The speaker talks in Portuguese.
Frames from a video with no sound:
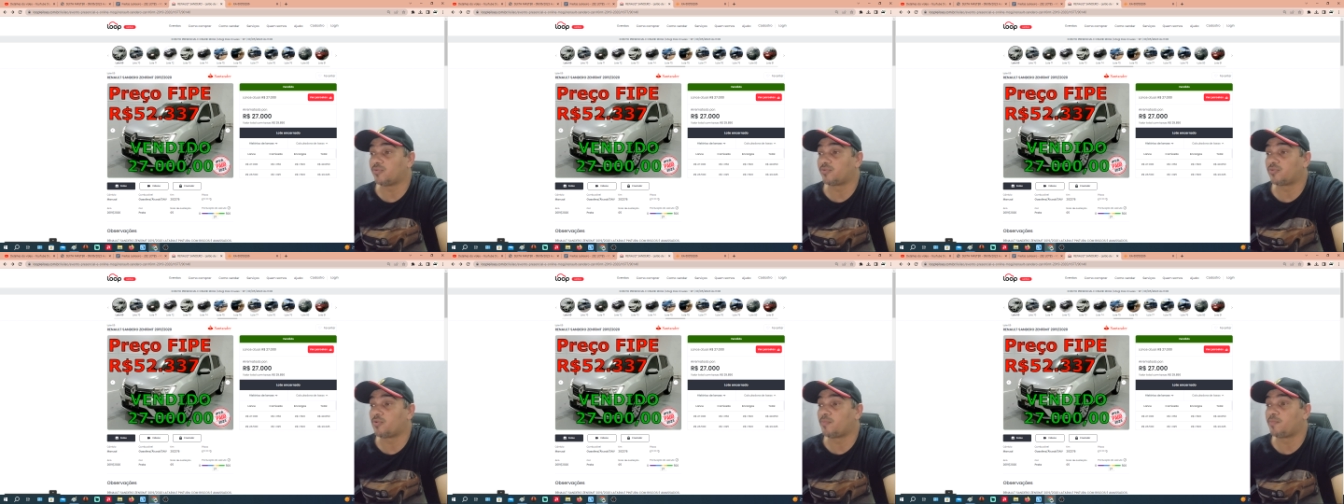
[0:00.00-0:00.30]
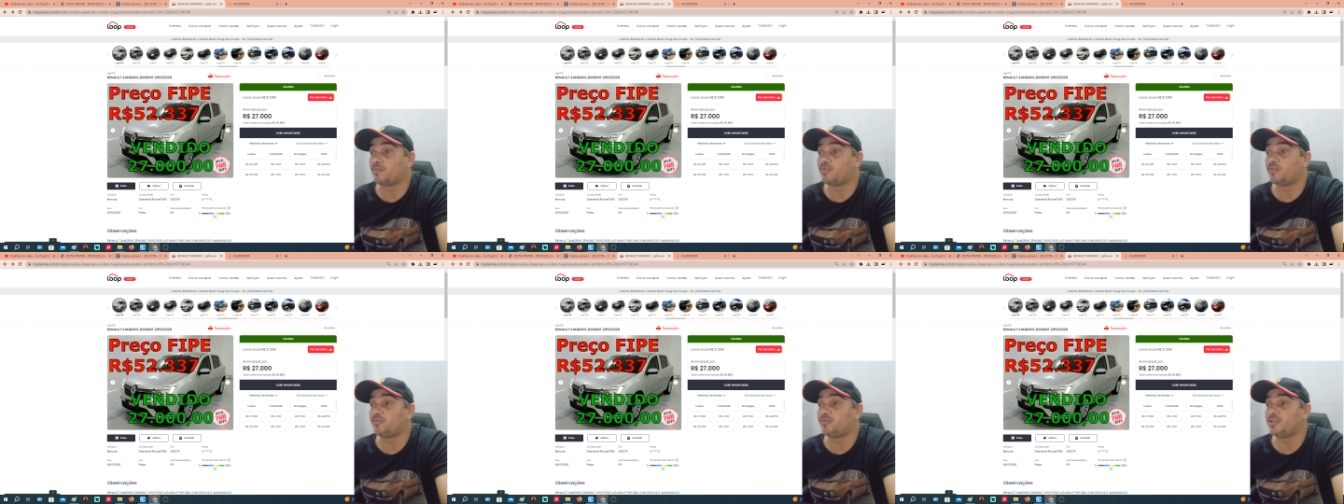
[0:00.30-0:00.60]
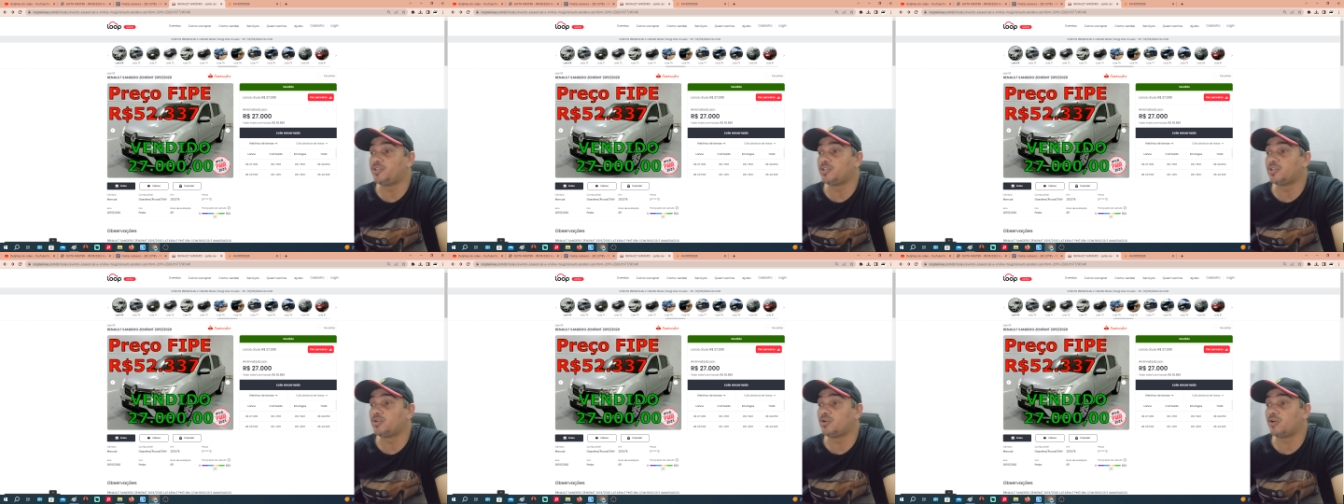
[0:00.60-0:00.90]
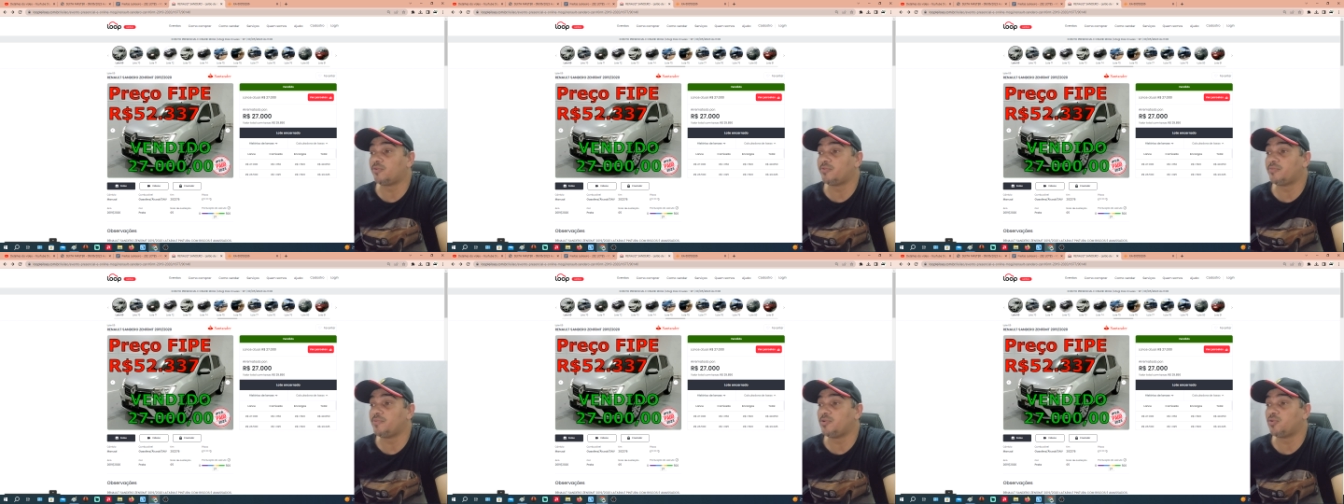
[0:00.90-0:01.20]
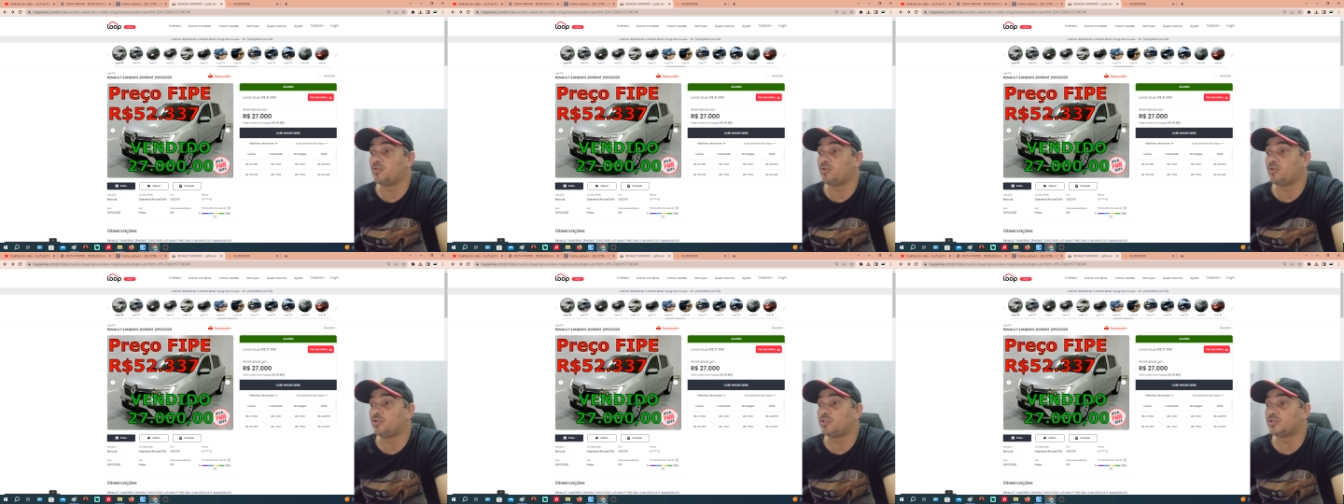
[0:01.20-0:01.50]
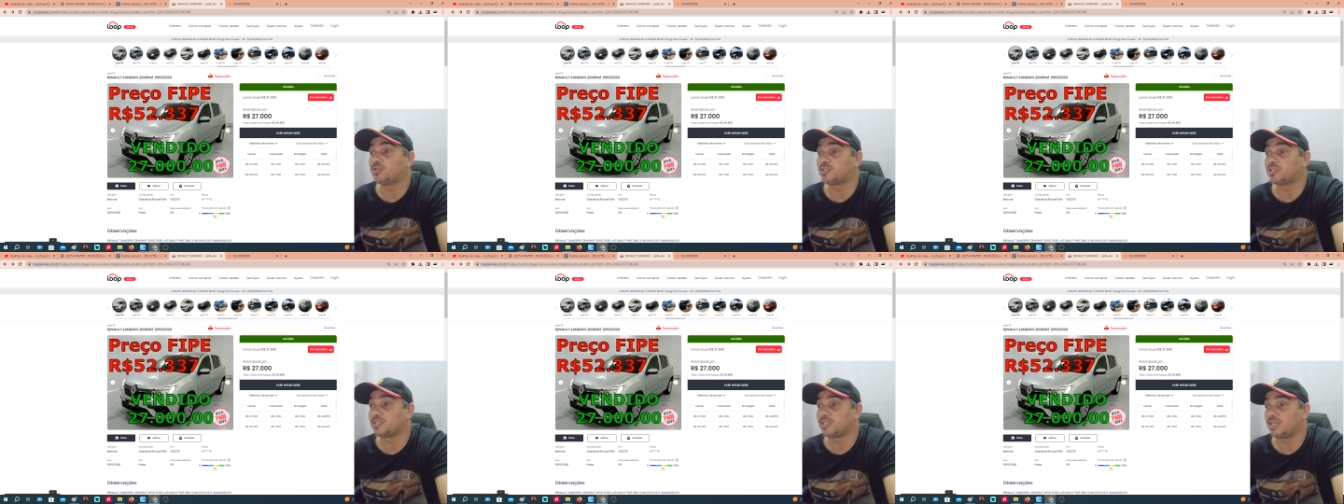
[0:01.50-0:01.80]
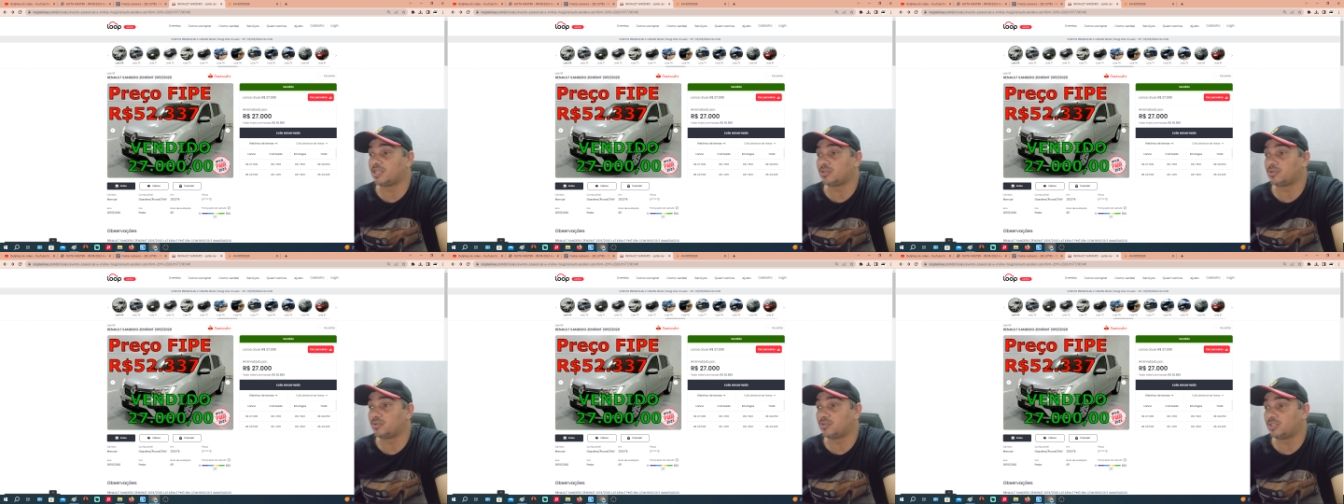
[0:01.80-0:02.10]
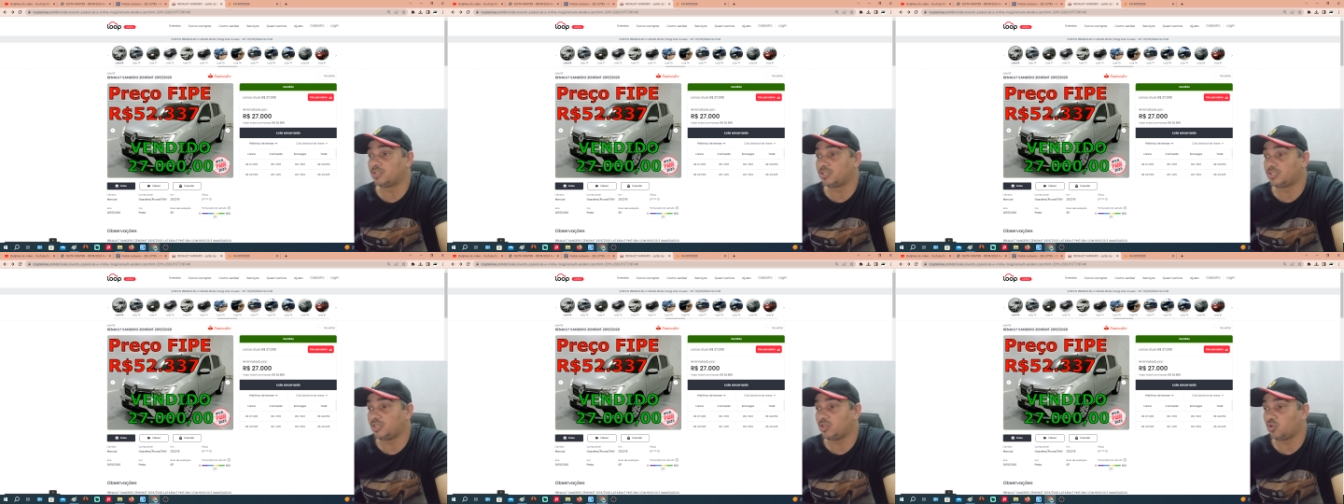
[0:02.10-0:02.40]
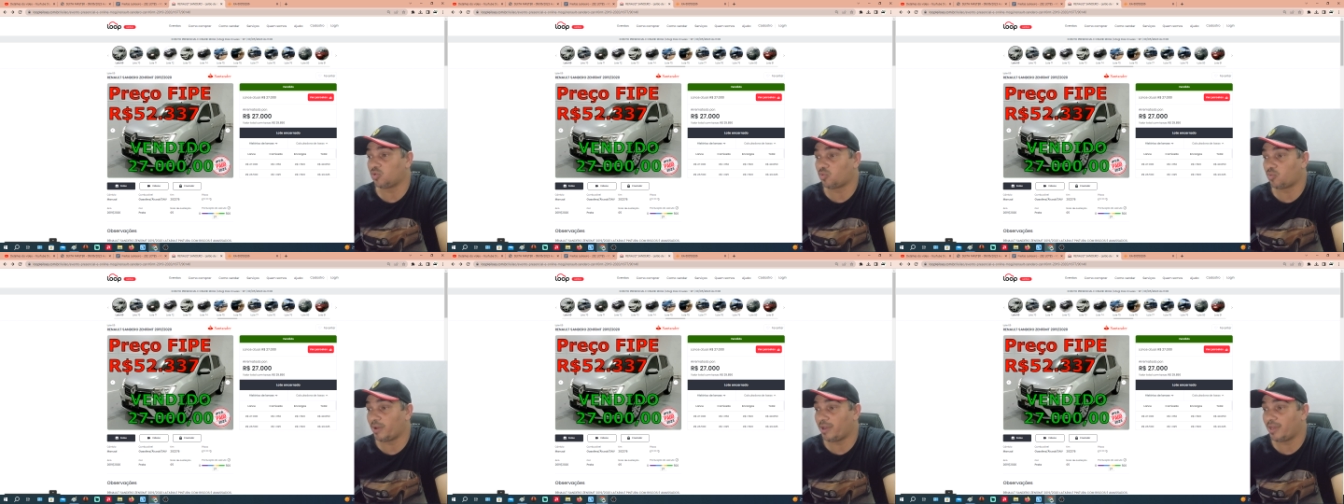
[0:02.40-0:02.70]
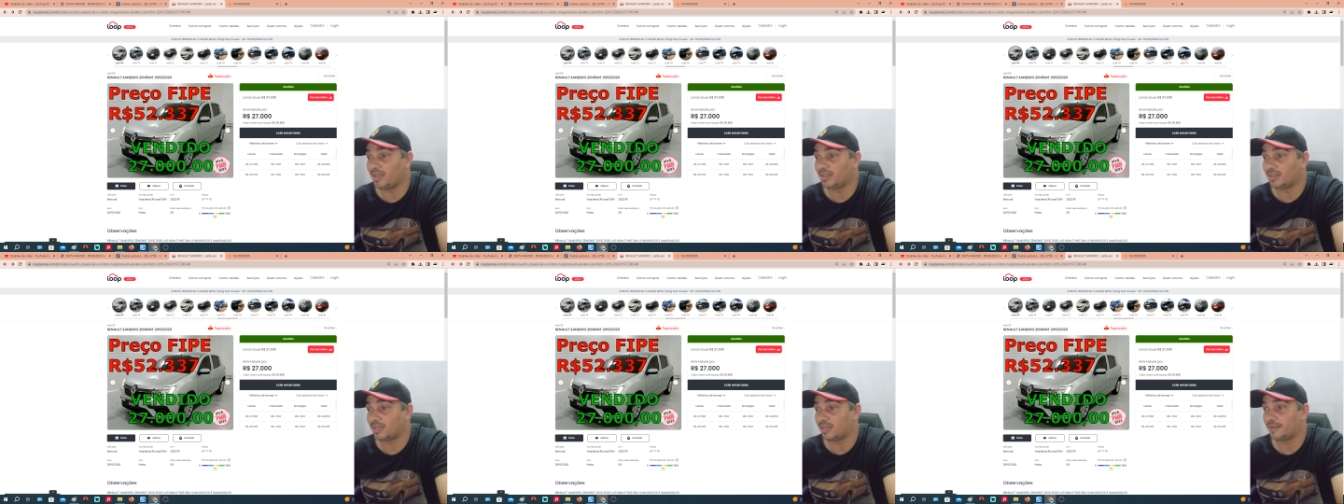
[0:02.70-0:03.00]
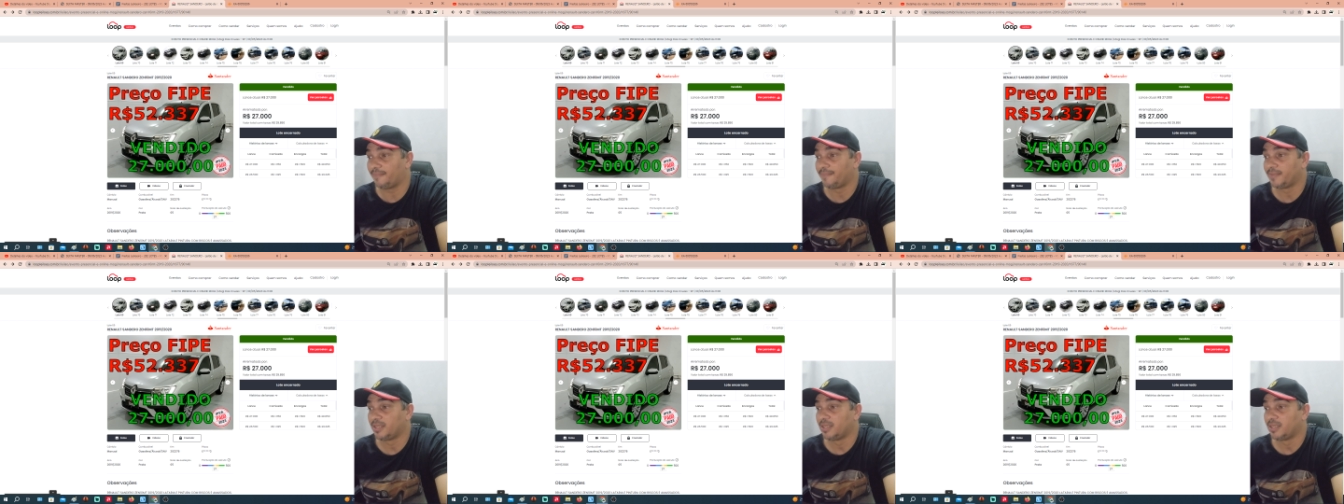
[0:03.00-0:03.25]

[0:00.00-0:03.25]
ficou por 29.850.